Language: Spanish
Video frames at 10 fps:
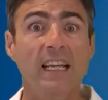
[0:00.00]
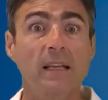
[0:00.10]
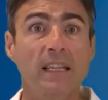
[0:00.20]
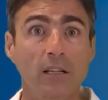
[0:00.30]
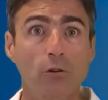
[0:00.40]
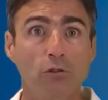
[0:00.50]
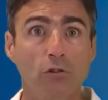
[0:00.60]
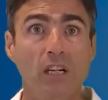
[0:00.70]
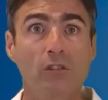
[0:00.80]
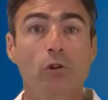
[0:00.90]
y estos
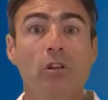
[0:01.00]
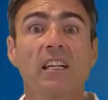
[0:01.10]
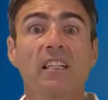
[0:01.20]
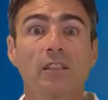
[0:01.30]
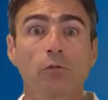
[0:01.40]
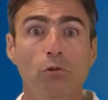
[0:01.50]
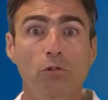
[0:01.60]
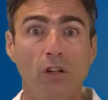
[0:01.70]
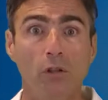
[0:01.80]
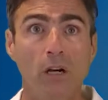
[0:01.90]
son datos del Instituto
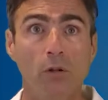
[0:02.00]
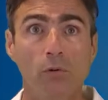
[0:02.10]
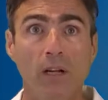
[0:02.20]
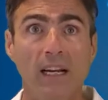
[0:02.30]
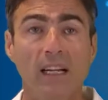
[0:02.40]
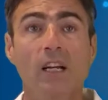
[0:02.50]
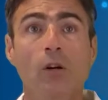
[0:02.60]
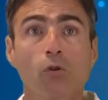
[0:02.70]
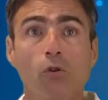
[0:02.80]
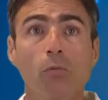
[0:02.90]

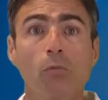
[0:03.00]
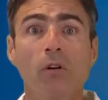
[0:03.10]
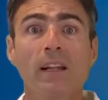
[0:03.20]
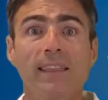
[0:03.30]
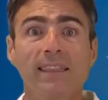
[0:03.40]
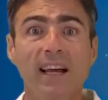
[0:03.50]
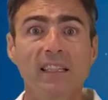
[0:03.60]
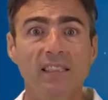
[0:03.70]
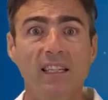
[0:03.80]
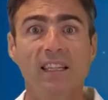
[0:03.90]
Cardiovascular, cómo la
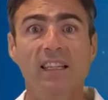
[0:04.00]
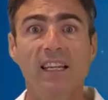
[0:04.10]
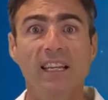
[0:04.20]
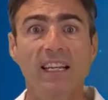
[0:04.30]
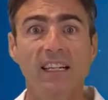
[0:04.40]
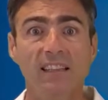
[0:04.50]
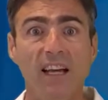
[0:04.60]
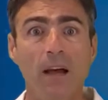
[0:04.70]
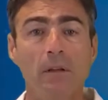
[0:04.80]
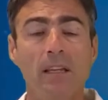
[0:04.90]
tasa del
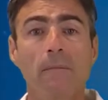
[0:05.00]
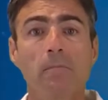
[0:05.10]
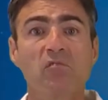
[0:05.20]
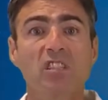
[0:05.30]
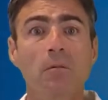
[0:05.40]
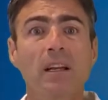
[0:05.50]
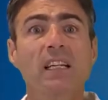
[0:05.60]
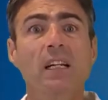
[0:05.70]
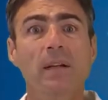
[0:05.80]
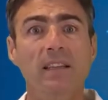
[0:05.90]
TAVI se va
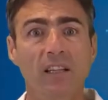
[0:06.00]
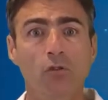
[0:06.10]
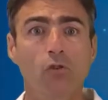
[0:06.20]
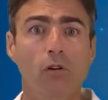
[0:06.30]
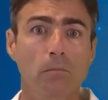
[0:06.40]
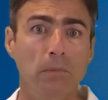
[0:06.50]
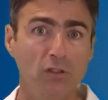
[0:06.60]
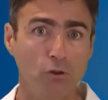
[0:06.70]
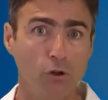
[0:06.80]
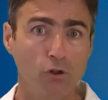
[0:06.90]
incrementando con el
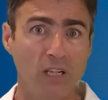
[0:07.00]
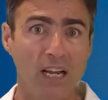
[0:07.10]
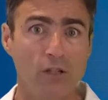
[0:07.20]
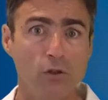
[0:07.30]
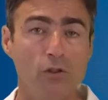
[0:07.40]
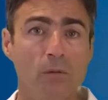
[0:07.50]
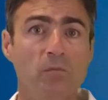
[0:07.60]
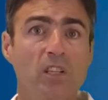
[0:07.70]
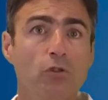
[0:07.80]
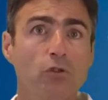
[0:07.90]
paso de los años,
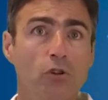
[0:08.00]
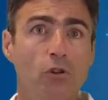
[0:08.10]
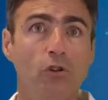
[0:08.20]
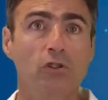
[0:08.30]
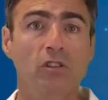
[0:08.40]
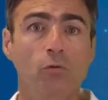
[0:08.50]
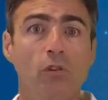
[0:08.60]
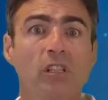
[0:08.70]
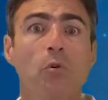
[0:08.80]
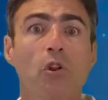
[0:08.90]
y estos son los
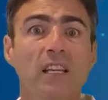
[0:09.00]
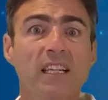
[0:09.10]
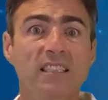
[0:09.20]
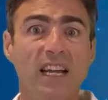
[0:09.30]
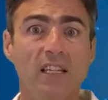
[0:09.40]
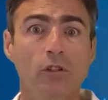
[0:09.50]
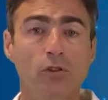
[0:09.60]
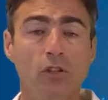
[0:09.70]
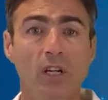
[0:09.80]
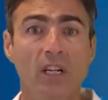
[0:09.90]
últimos 10
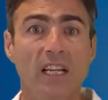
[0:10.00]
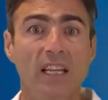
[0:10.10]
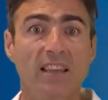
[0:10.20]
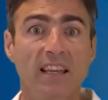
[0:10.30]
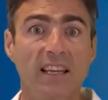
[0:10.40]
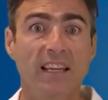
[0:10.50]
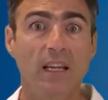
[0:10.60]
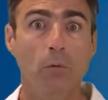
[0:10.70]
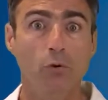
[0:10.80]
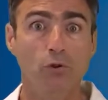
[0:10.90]
años de
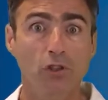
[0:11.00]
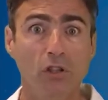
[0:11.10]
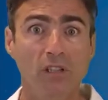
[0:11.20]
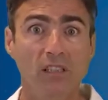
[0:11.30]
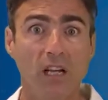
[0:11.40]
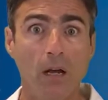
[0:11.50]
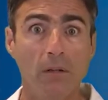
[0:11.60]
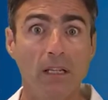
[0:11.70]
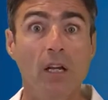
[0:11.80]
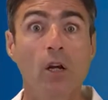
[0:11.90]
evolución del
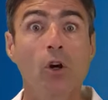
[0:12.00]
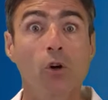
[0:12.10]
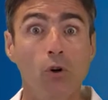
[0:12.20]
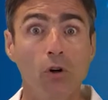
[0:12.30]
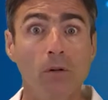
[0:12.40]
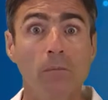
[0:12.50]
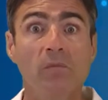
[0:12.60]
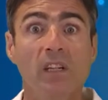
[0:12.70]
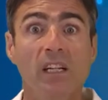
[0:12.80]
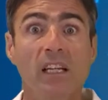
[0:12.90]
TAVI, con
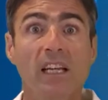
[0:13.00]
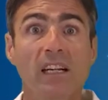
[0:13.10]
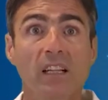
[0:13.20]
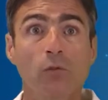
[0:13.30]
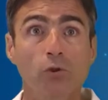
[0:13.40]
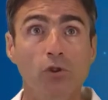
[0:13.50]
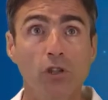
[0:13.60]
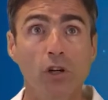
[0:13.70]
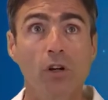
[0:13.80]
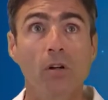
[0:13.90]
eh,
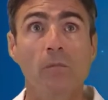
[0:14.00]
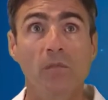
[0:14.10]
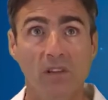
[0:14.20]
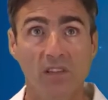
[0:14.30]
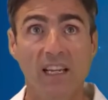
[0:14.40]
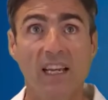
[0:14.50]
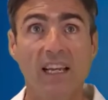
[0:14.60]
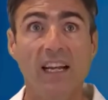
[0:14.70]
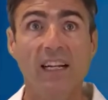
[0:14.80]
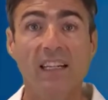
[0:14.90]
reducción
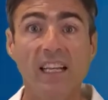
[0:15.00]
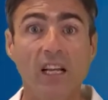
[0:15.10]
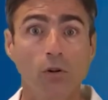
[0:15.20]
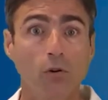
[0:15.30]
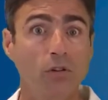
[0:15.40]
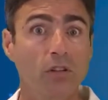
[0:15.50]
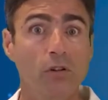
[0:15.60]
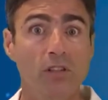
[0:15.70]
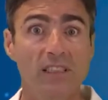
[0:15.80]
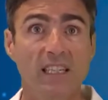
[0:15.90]
del riesgo de
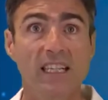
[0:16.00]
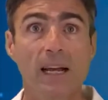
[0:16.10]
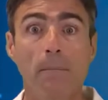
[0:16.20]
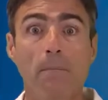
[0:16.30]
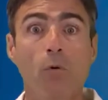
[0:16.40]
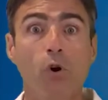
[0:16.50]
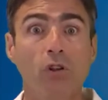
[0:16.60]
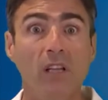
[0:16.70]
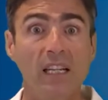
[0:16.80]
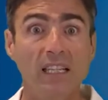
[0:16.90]
lo que sería
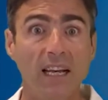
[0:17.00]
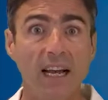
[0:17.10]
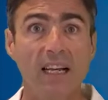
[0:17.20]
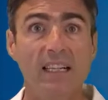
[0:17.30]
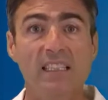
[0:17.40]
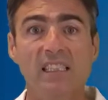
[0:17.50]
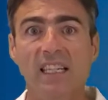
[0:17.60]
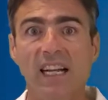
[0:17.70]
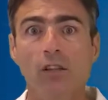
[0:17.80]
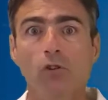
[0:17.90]
mortalidad,
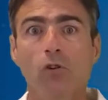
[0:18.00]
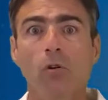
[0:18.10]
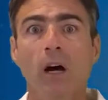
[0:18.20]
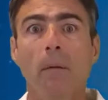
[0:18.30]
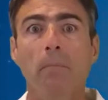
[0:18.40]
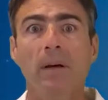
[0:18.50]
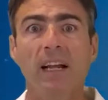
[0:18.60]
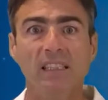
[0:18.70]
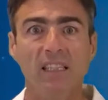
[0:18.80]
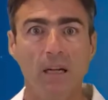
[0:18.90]
llegando a
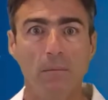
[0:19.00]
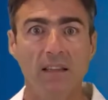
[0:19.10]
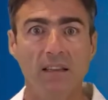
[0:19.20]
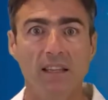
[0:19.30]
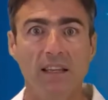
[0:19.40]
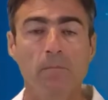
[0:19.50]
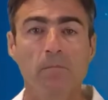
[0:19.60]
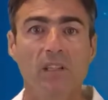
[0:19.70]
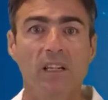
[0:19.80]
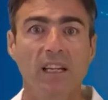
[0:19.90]
prácticamente
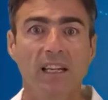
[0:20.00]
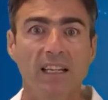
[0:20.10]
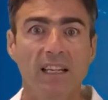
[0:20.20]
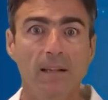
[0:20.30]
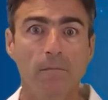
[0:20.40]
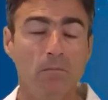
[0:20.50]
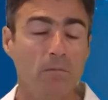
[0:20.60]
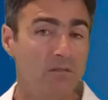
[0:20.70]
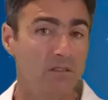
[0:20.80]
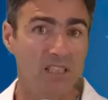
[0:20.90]

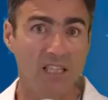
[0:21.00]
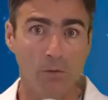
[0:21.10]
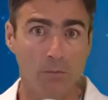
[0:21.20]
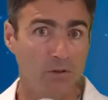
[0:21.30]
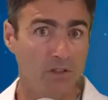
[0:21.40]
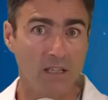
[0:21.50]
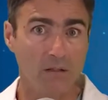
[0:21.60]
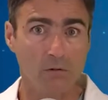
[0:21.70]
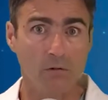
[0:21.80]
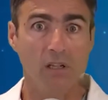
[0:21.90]

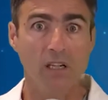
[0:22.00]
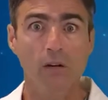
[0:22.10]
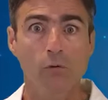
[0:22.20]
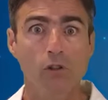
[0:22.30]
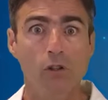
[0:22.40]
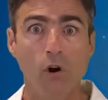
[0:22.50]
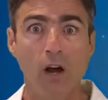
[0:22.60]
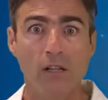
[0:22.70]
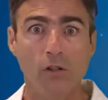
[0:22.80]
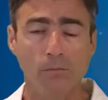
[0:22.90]
0% eh, en el último
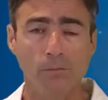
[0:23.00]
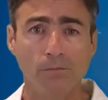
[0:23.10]
año.